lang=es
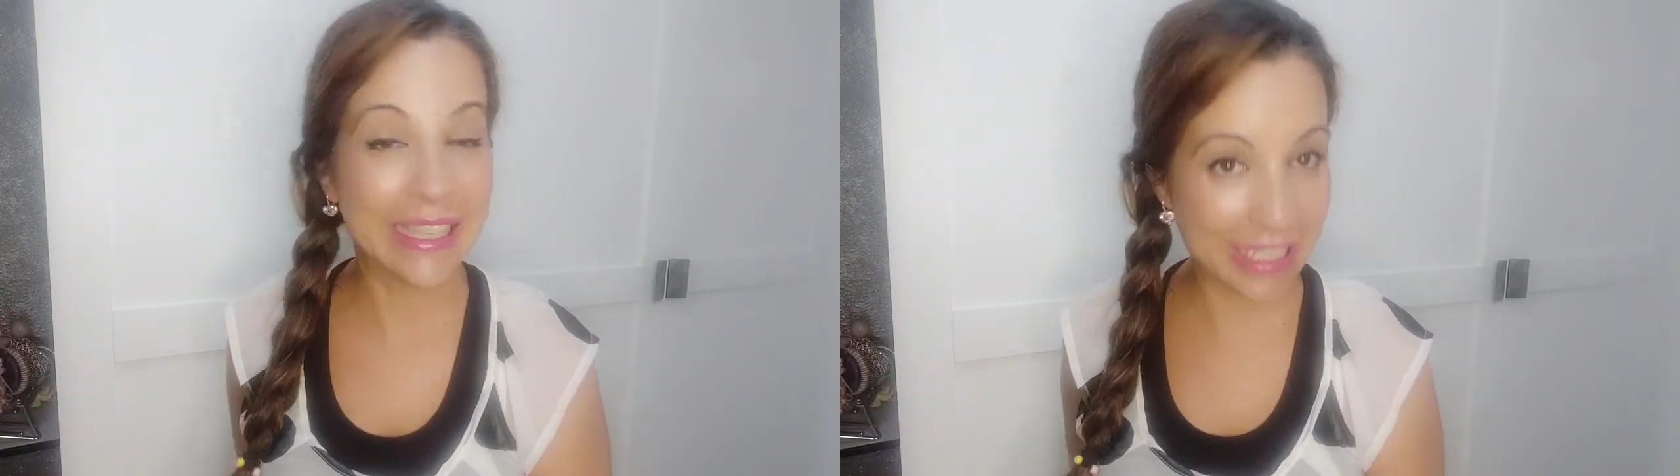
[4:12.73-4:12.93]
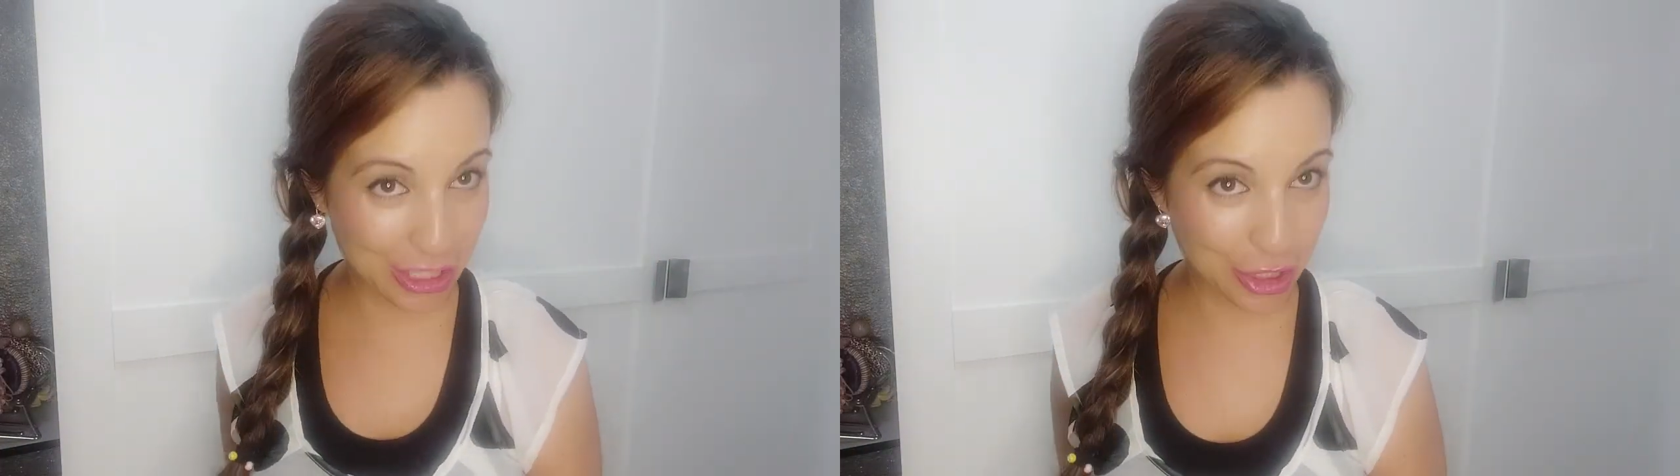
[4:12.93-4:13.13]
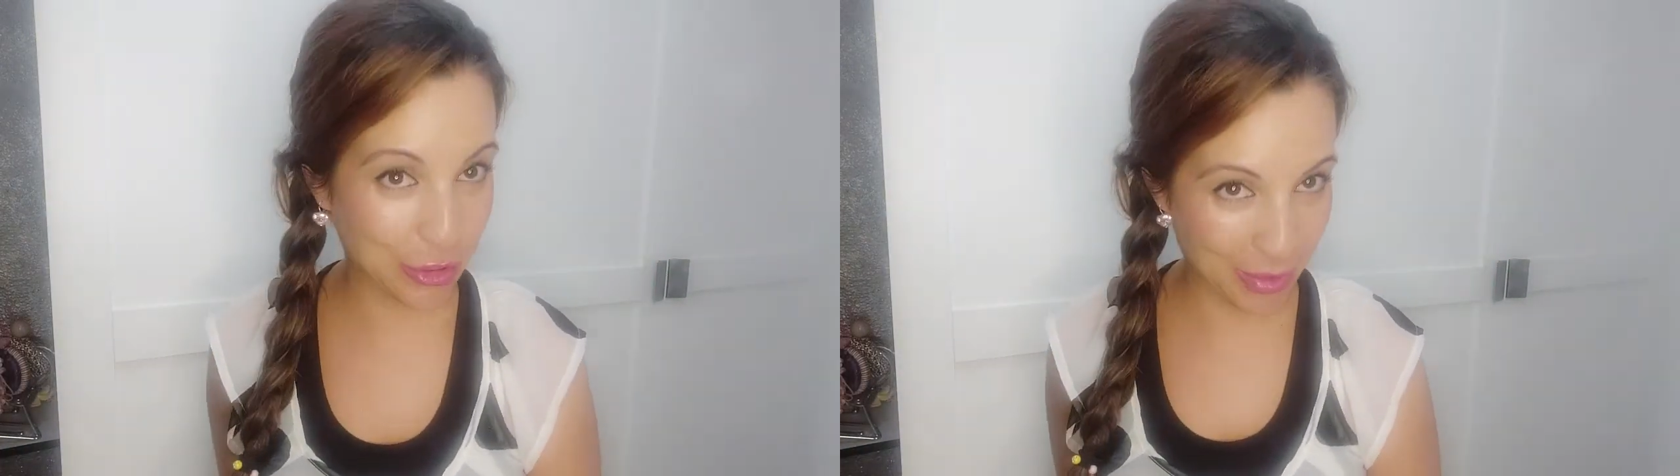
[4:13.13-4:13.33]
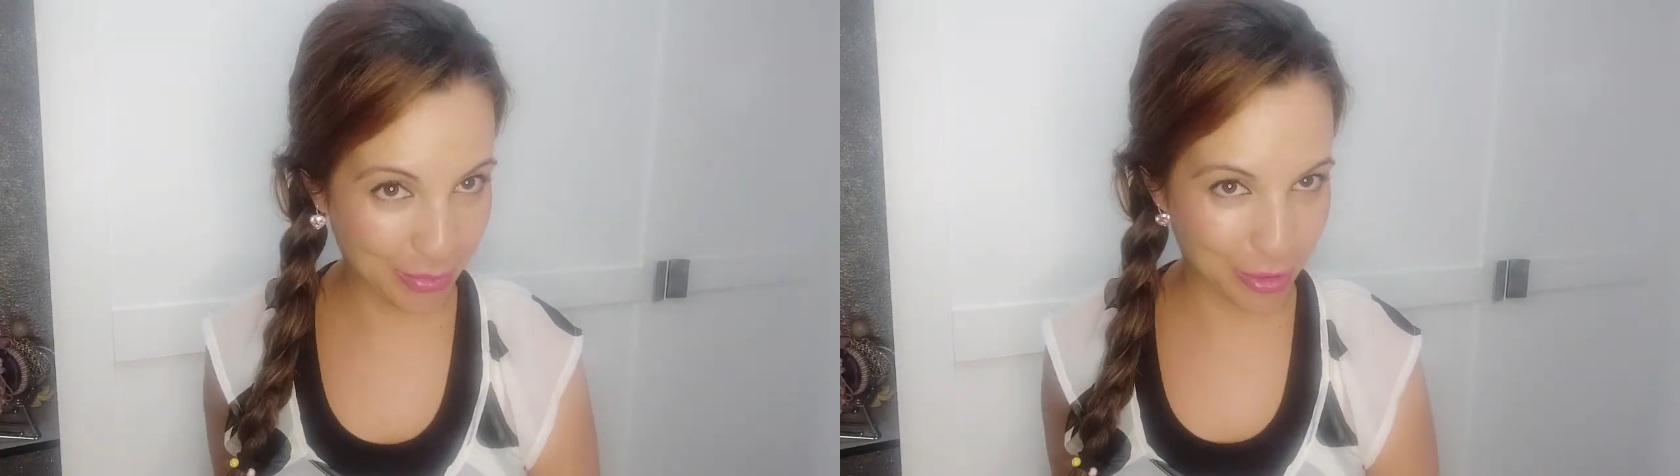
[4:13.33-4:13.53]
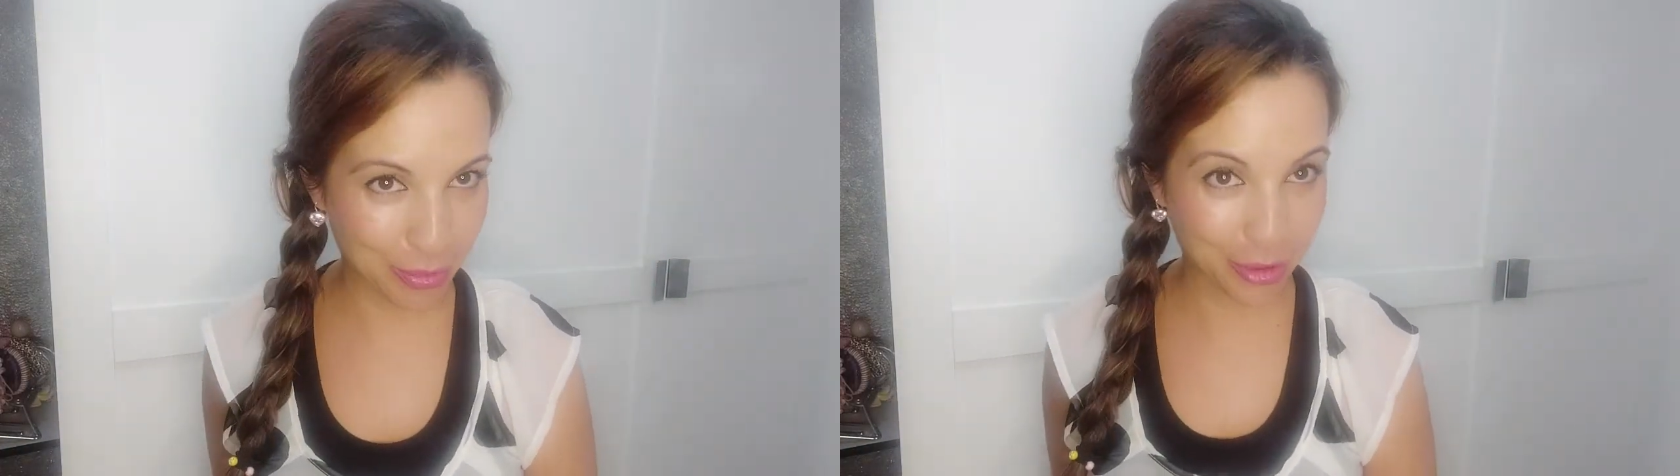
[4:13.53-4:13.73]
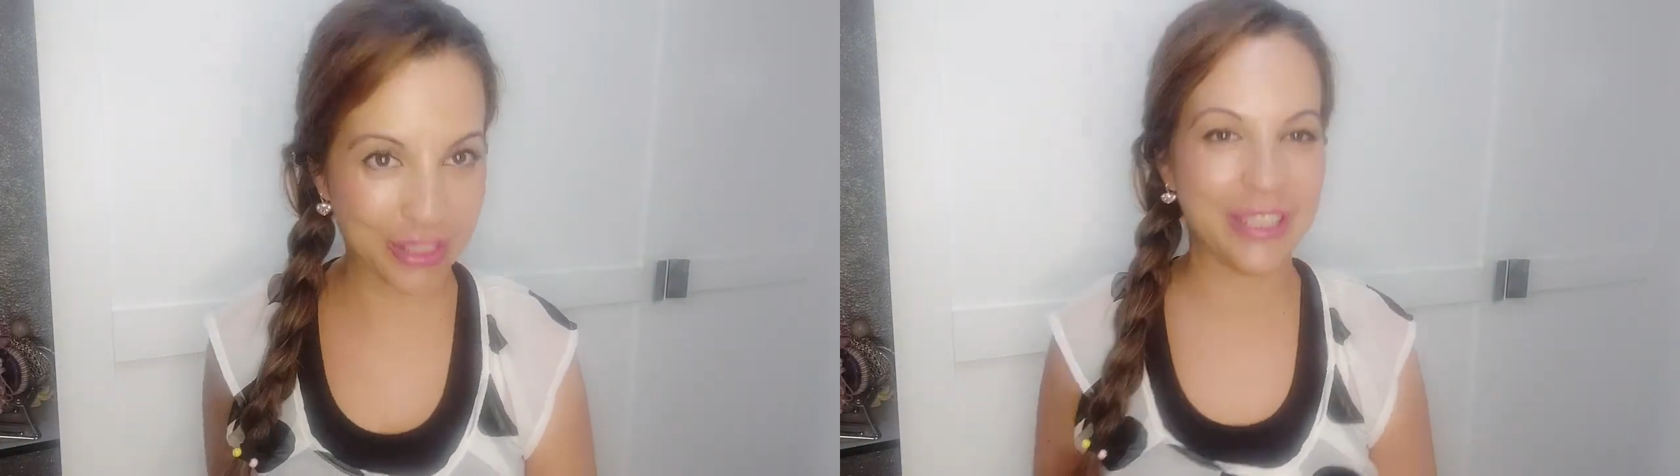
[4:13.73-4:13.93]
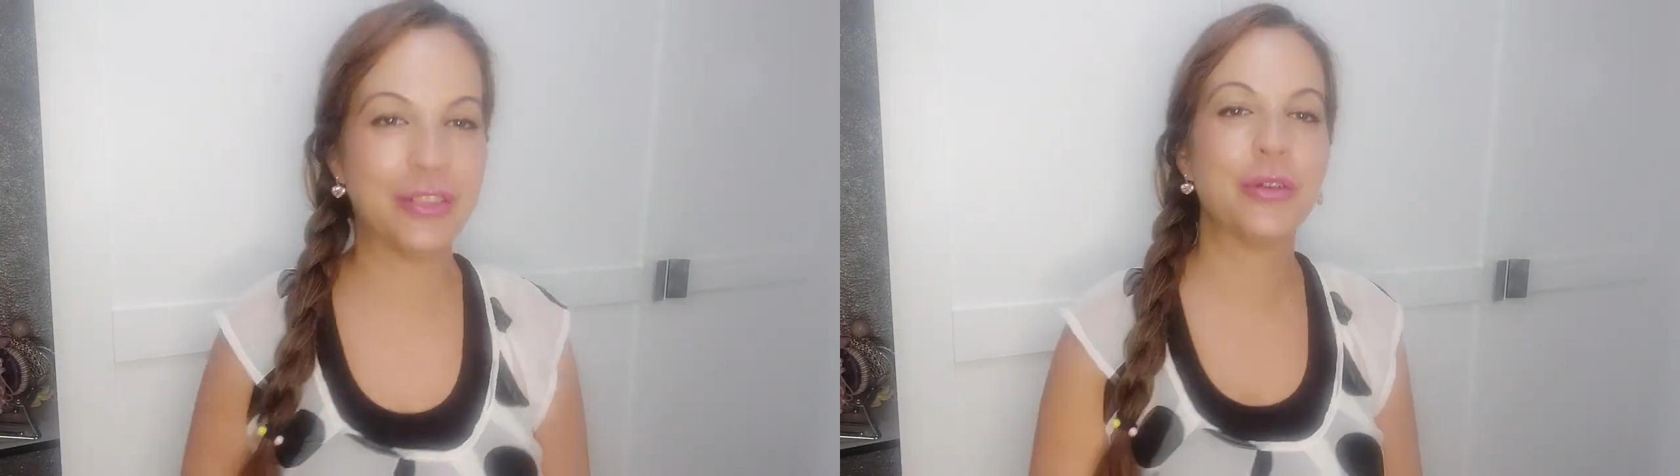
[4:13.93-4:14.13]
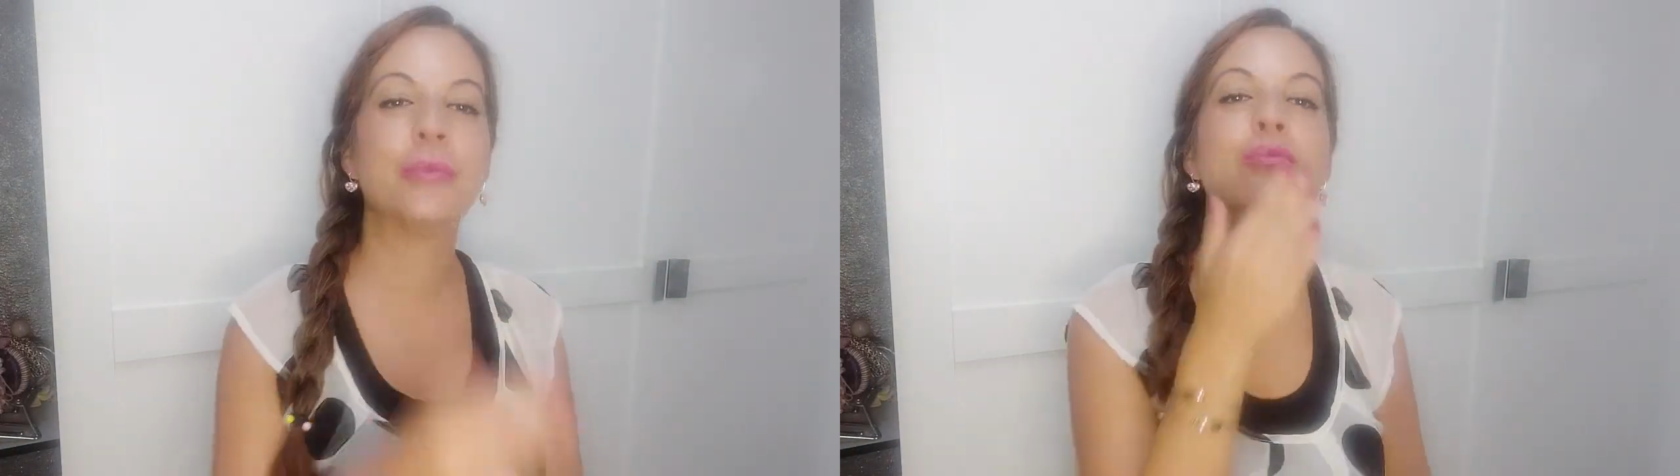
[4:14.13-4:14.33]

y nos vemos prontito.